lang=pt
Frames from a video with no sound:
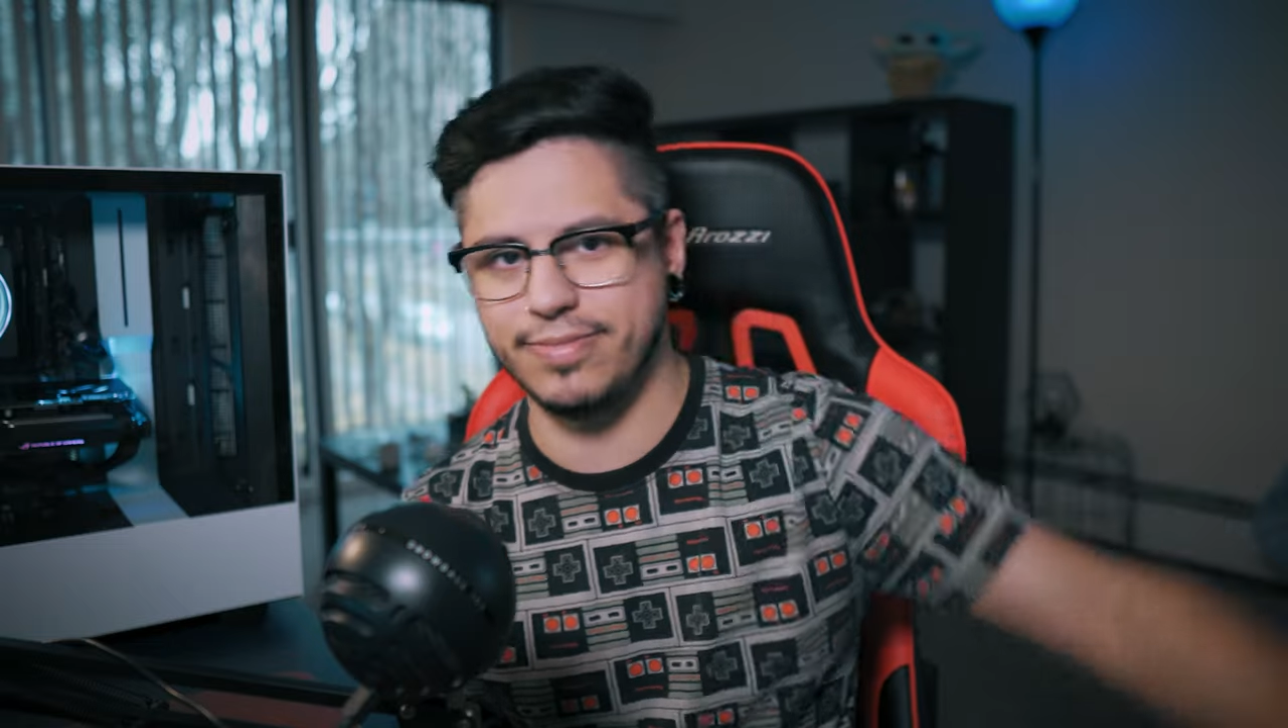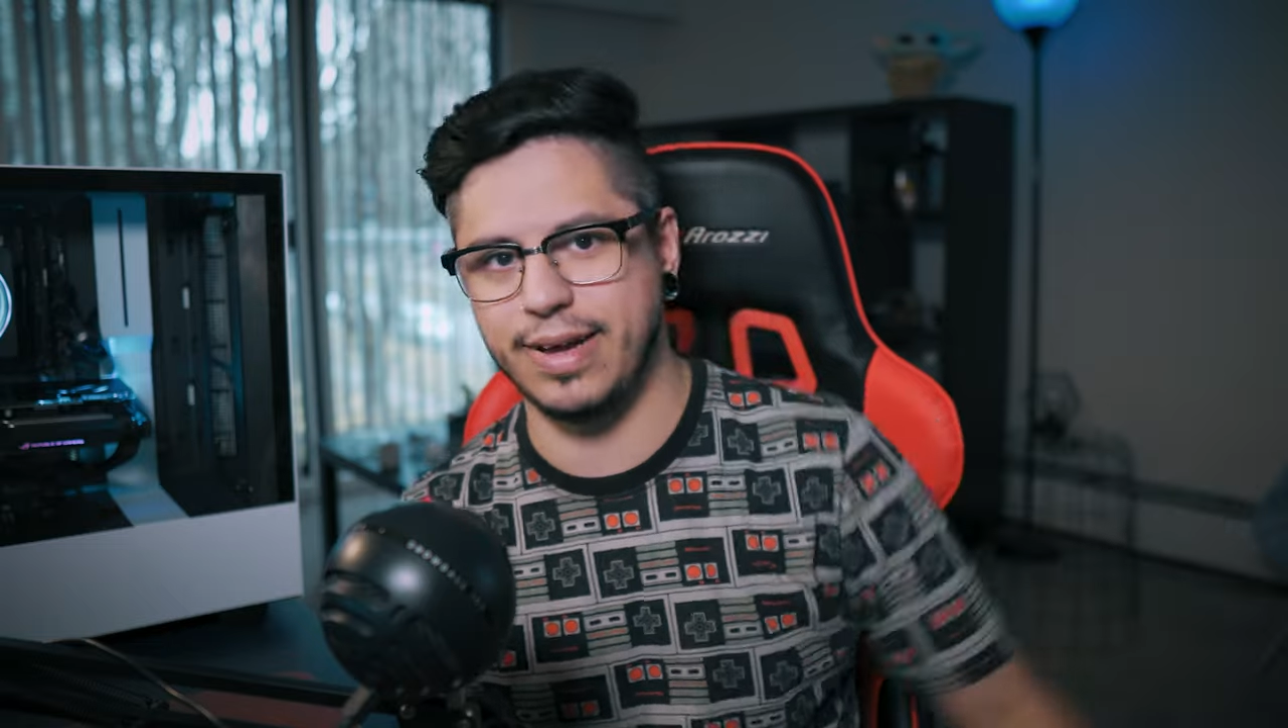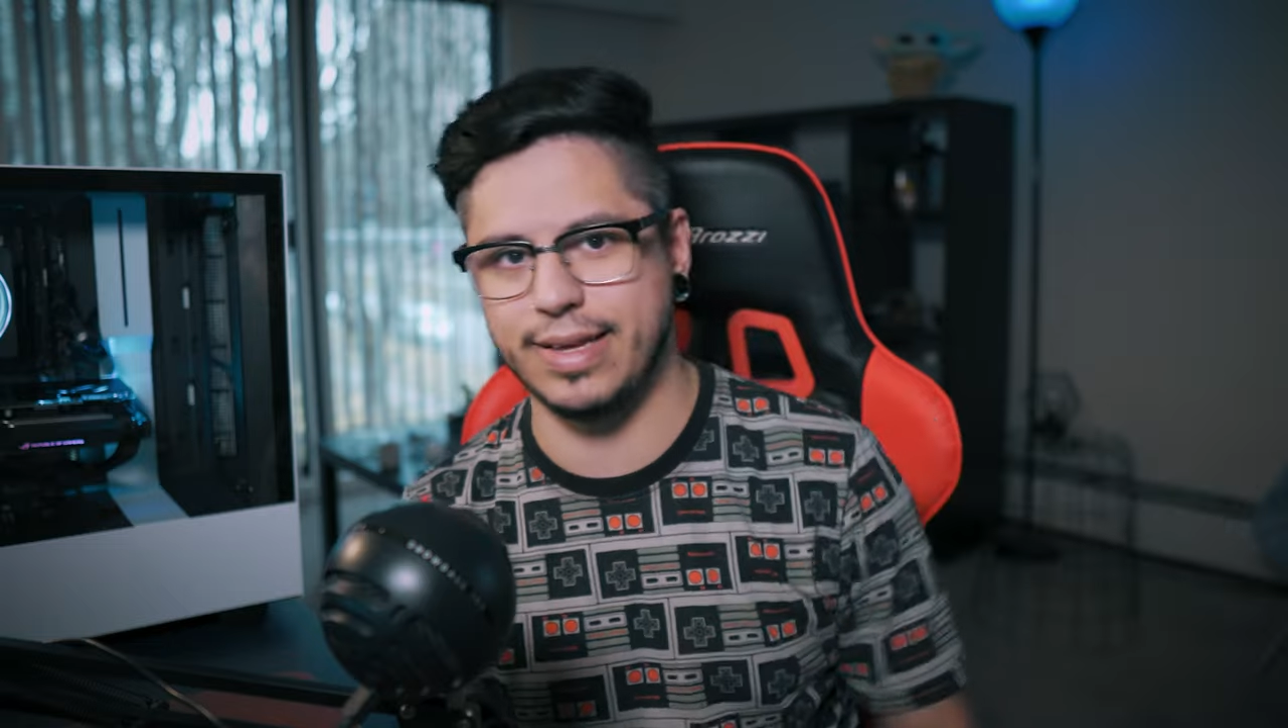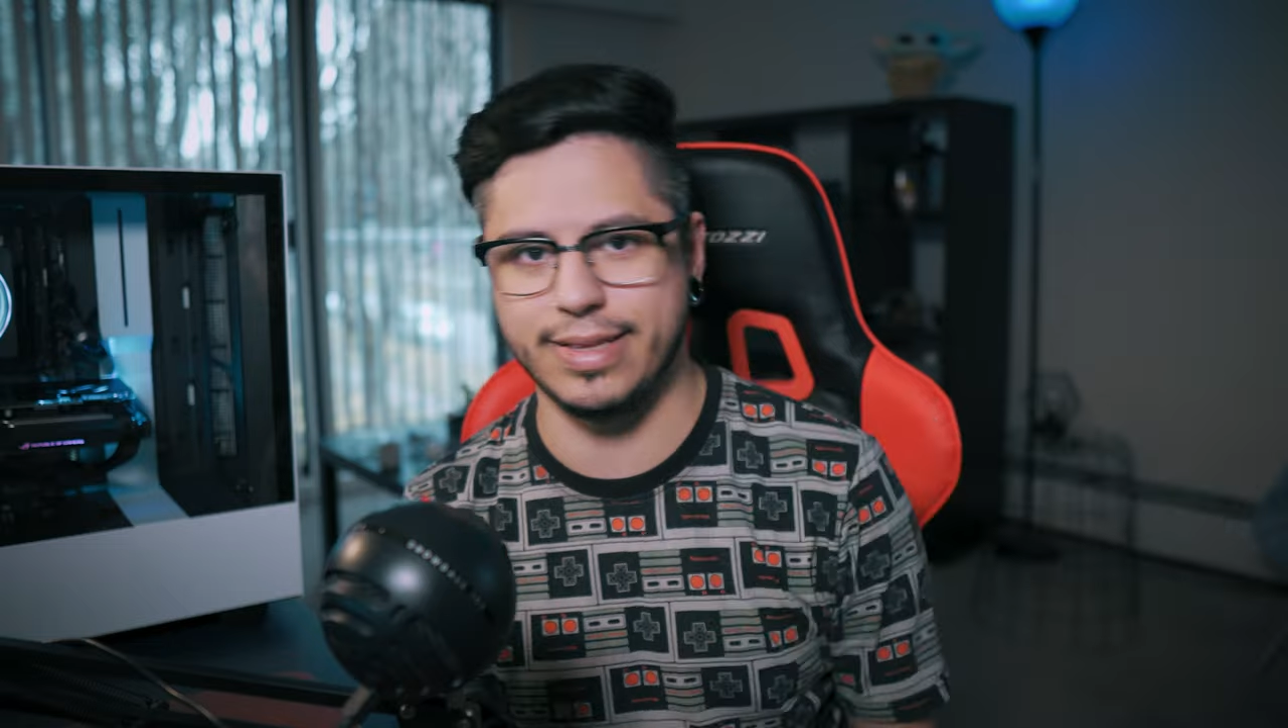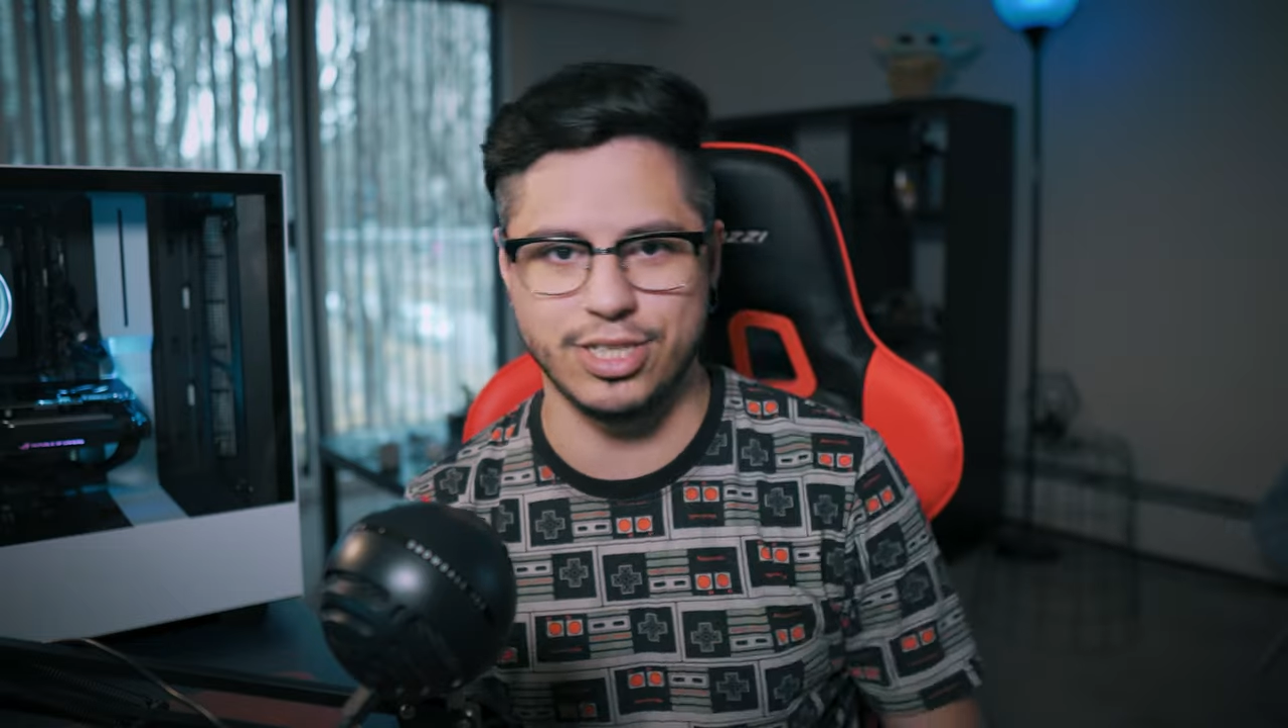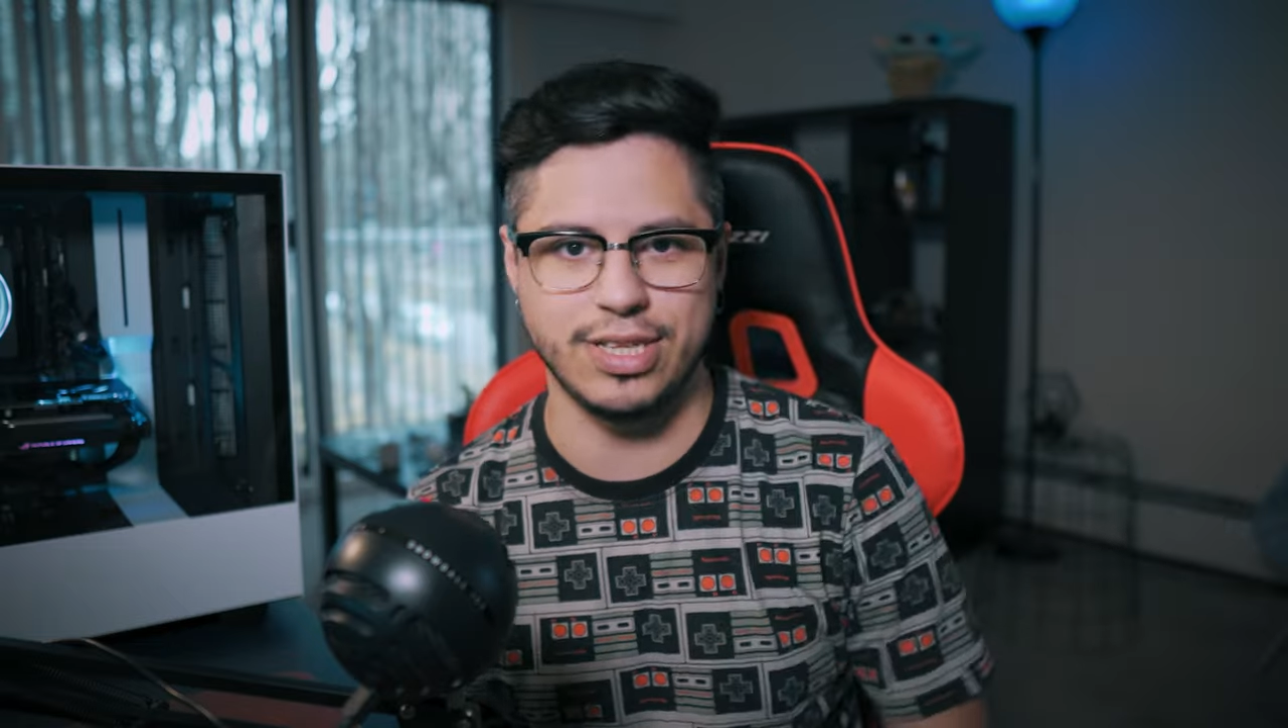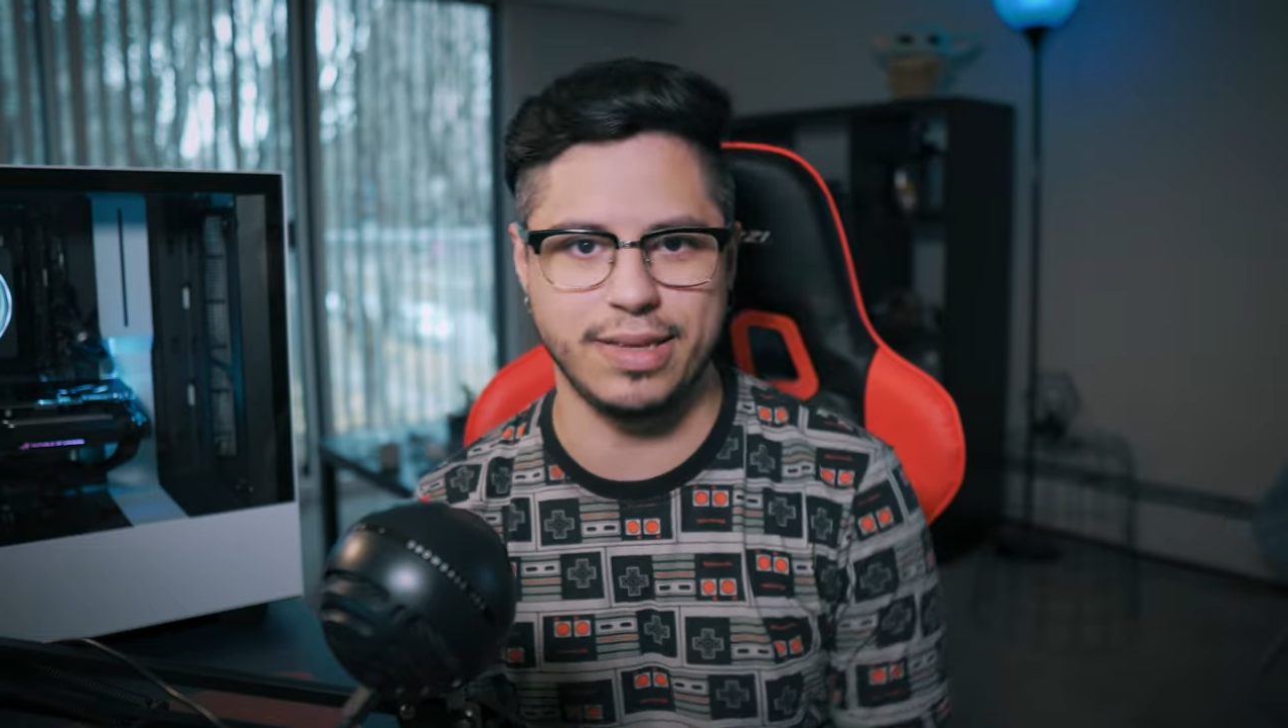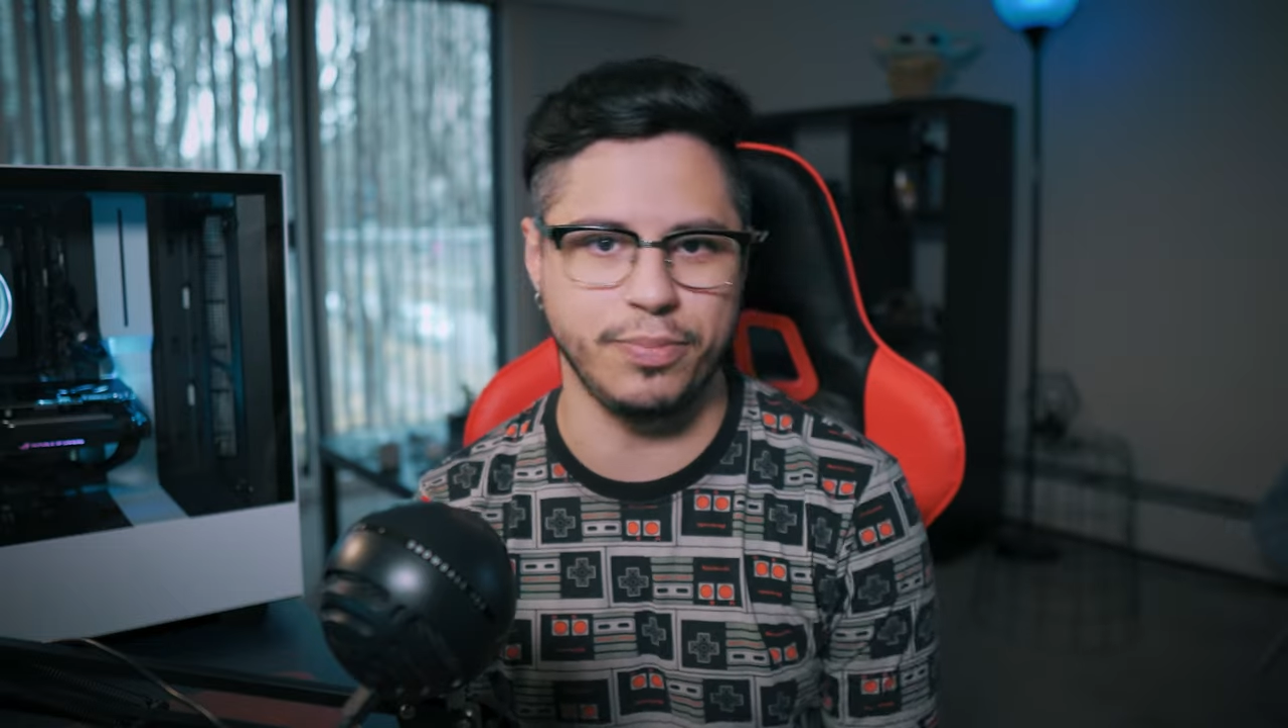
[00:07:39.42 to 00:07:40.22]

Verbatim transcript: ainda editar